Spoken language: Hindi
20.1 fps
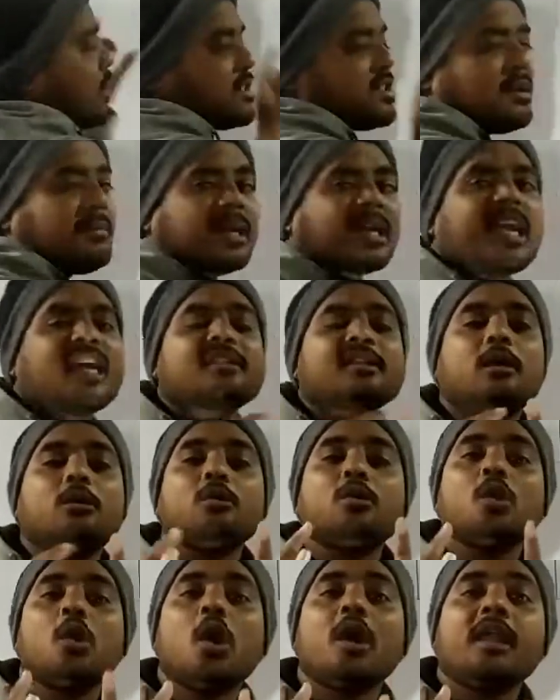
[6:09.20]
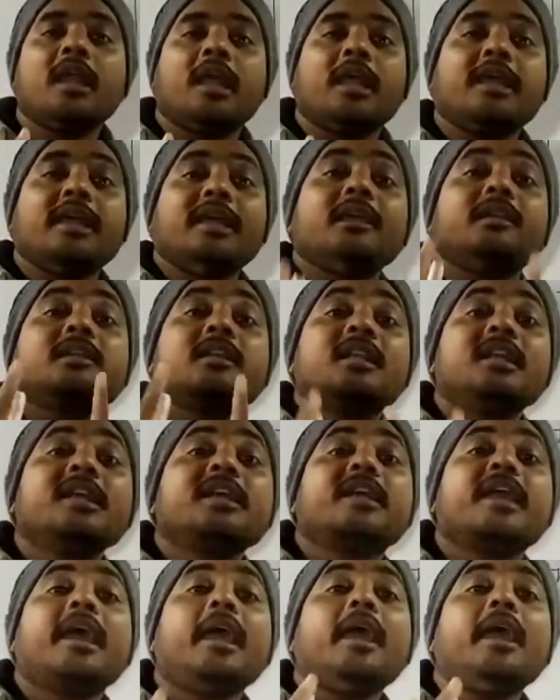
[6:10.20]
क्वेश्चन में क्या था उन्होंने
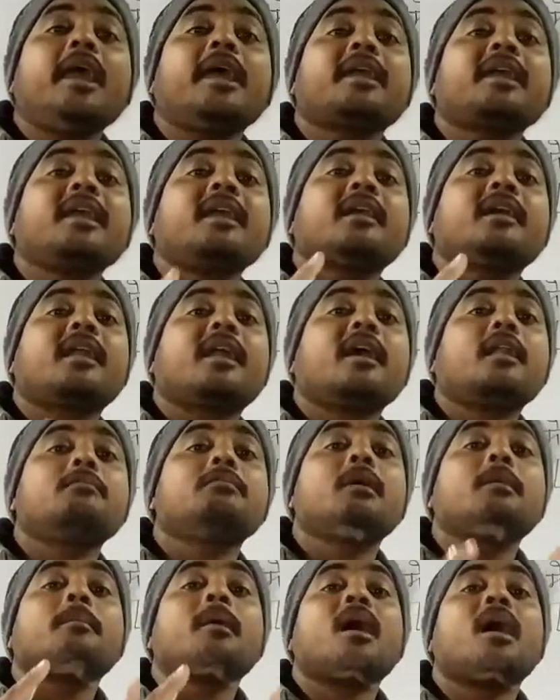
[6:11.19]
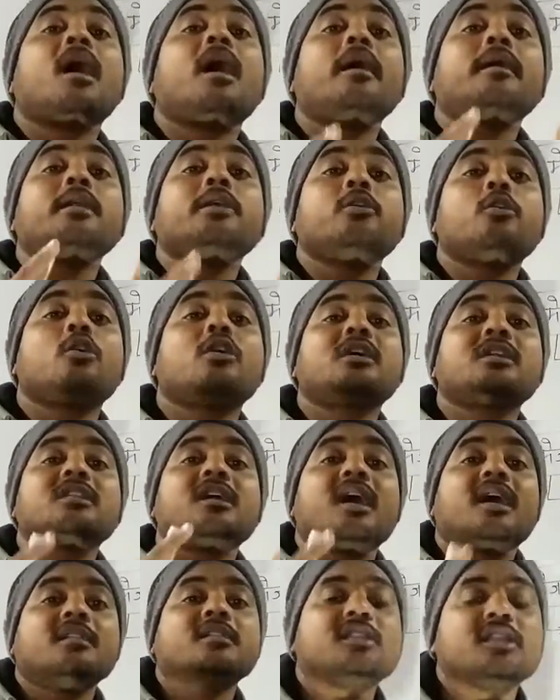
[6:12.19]
इटली के एकीकरण में महान
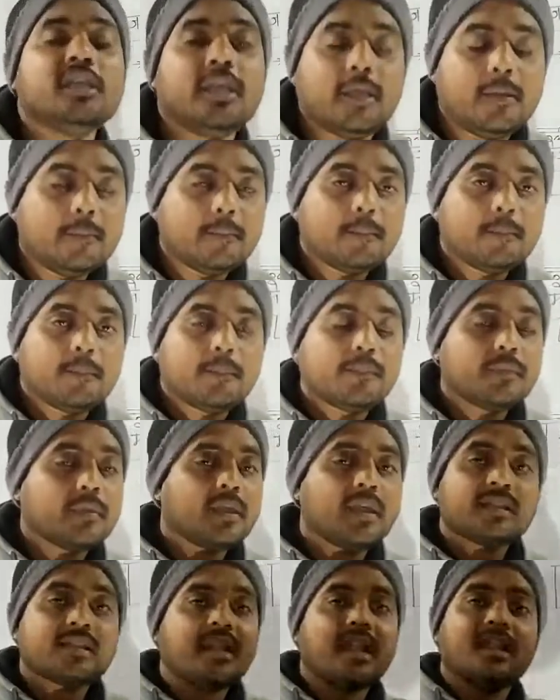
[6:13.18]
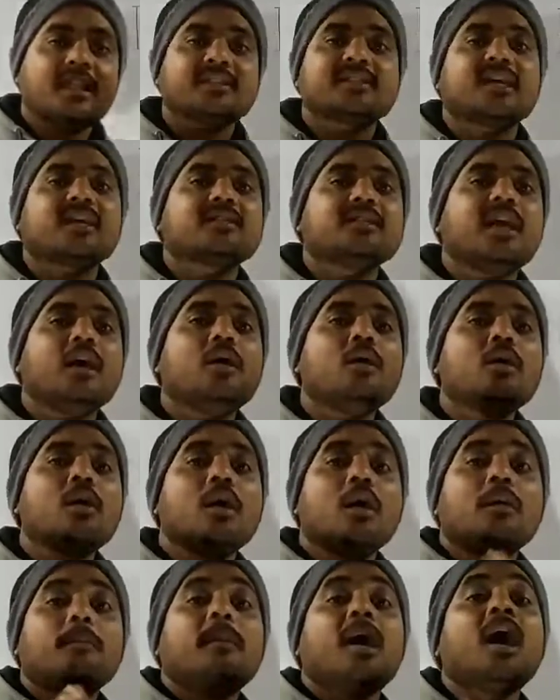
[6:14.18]
योगदान दिए इतना लिख सकते हैं
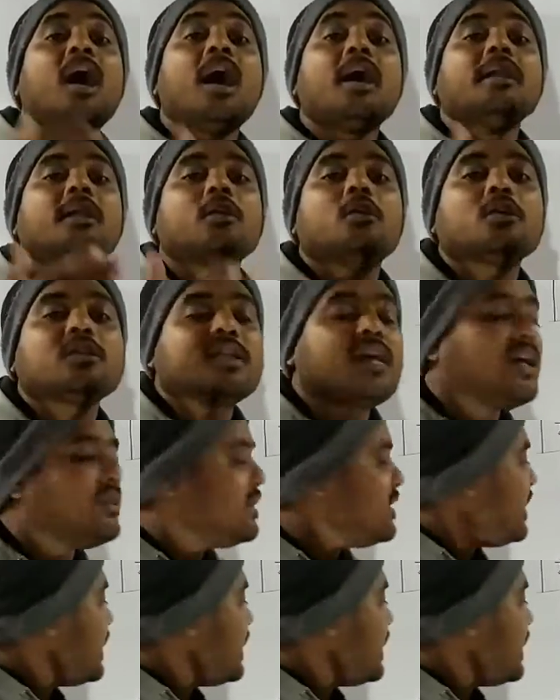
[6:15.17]
महान योगदान